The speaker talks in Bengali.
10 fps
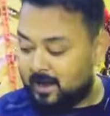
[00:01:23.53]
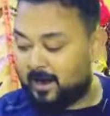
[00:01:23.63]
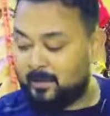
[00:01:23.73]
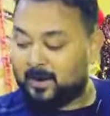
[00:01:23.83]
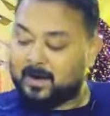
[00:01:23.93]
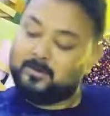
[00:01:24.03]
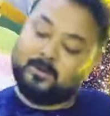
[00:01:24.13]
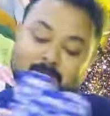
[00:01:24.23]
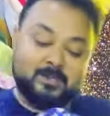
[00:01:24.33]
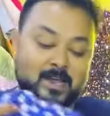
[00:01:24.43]
আর আমার নামই
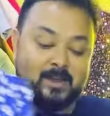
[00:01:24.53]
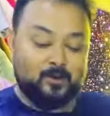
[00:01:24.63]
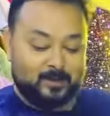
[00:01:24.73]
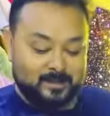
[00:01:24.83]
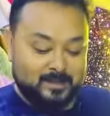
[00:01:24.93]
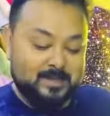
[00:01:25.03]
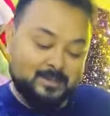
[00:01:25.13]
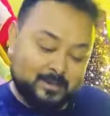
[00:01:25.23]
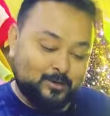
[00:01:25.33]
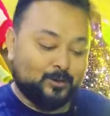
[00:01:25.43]
হচ্ছে সেই রনি
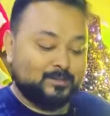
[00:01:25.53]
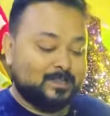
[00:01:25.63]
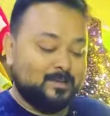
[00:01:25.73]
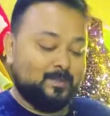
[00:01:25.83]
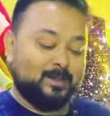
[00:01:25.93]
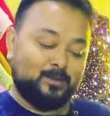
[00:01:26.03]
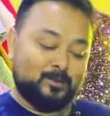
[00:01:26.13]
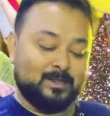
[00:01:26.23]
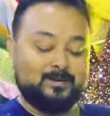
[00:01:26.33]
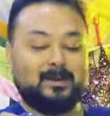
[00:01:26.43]
যে সস্তায় মাল
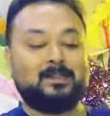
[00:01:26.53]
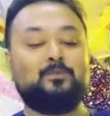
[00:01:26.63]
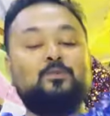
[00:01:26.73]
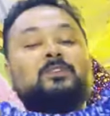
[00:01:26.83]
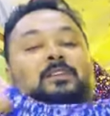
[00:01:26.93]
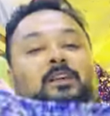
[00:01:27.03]
তোমাদের বাড়িতে পৌঁছে